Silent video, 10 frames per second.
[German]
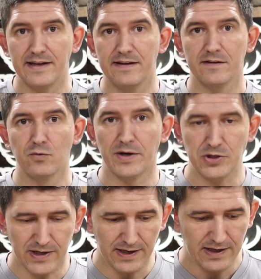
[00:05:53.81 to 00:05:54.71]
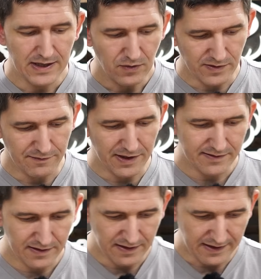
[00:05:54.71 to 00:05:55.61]
Dann geht das super schnell und ihr
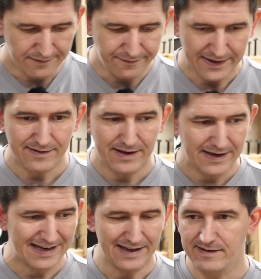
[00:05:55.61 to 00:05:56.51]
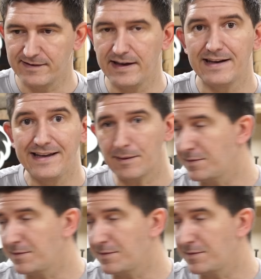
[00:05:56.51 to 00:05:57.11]
werdet den Effekt gleich sehen. Ich